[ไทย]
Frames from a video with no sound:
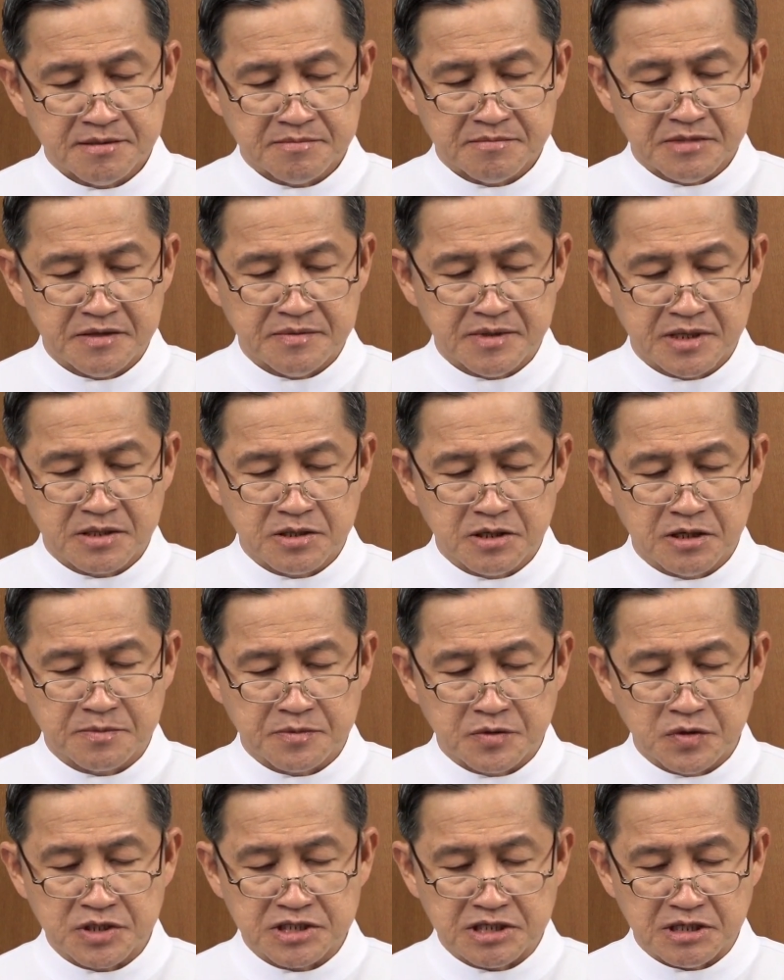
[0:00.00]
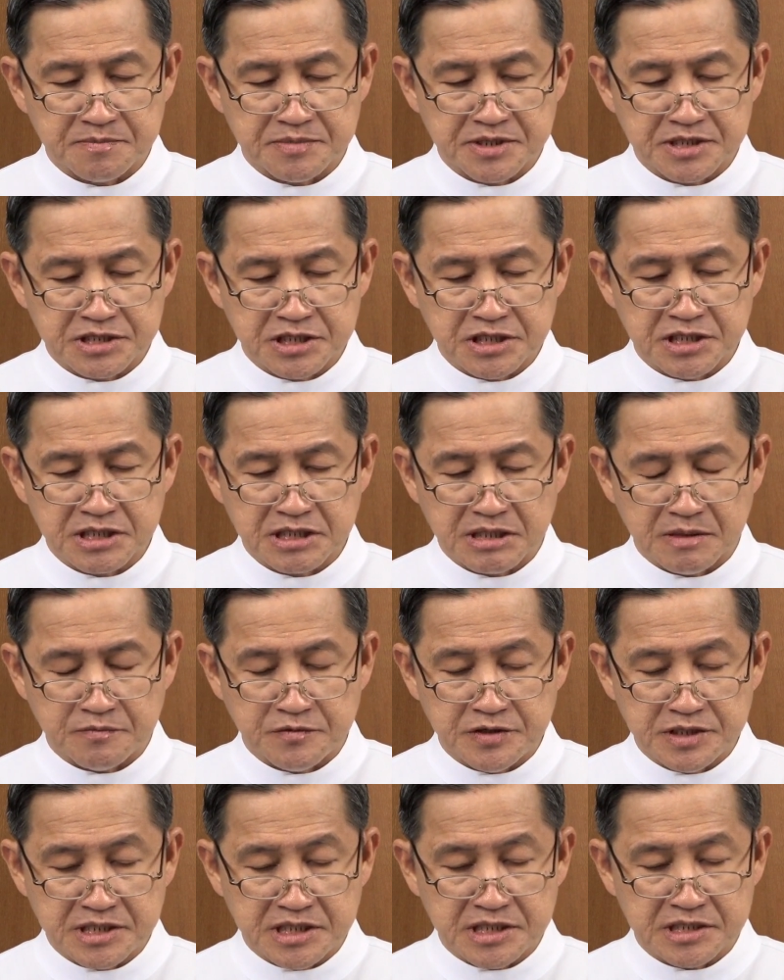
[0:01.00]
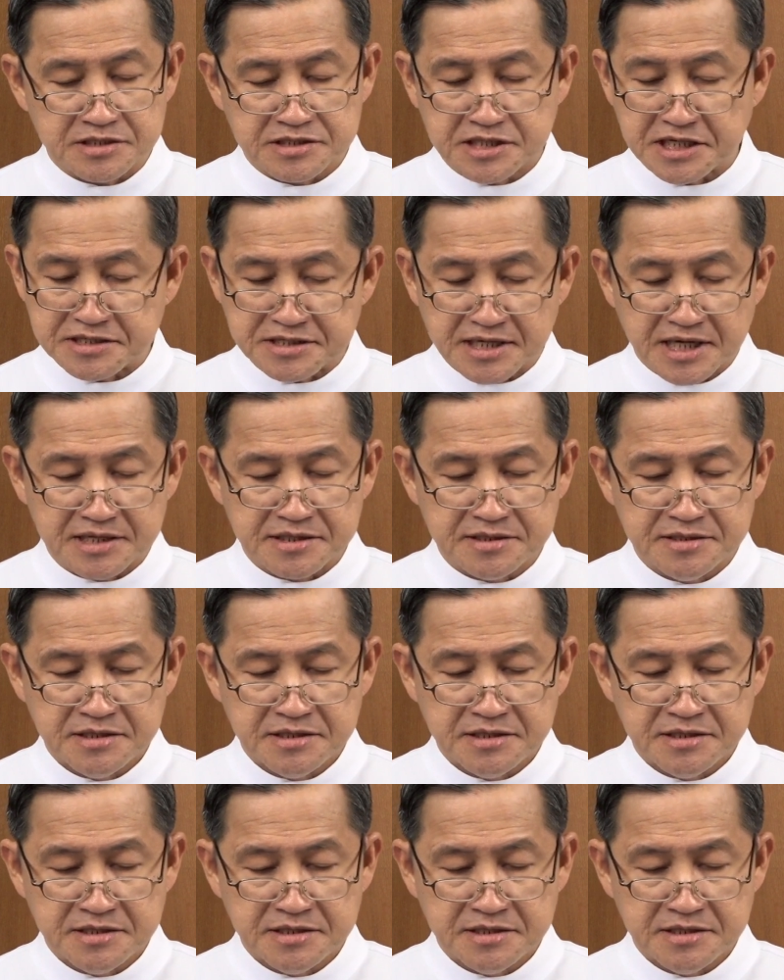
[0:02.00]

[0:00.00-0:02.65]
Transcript: ไม่ว่าครอบครัวจะเผชิญกับวิกฤตสิ่งใด